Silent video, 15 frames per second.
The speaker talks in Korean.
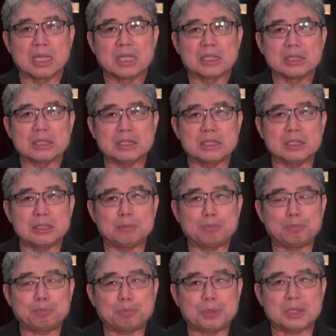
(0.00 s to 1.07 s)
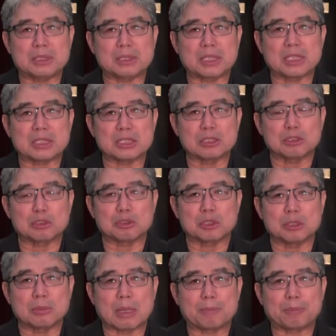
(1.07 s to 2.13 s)
이 빛 대신
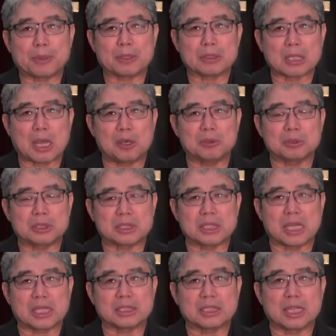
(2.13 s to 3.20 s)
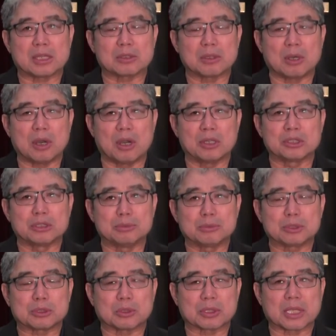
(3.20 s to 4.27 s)
주님 앞에 나오지 아니하고 어둠
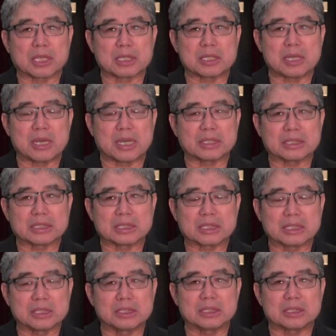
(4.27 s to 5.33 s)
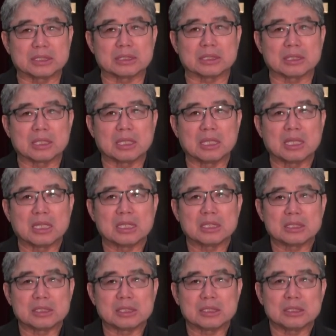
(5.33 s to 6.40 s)
속에 거하는 그들은
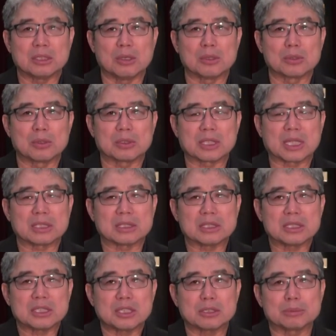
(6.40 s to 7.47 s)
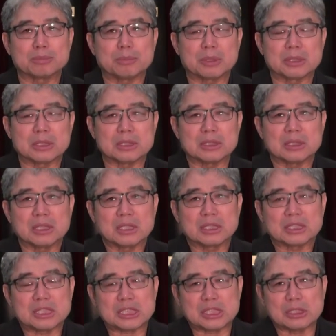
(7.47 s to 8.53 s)
영원한 형벌인
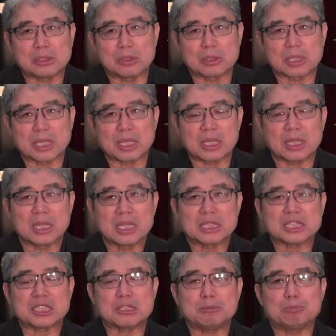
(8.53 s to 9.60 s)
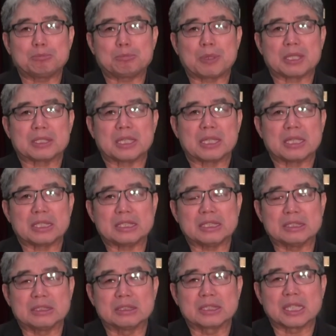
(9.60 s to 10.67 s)
지옥의 심판에
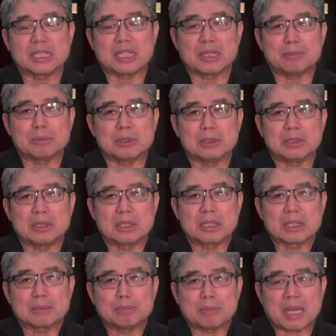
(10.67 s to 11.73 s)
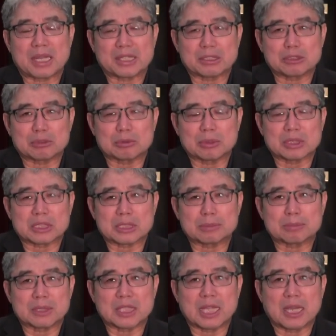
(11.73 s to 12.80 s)
이르게 됨을 말해주고
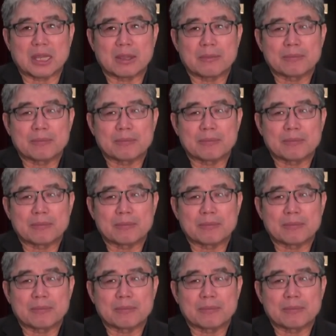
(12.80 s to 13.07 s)
있습니다.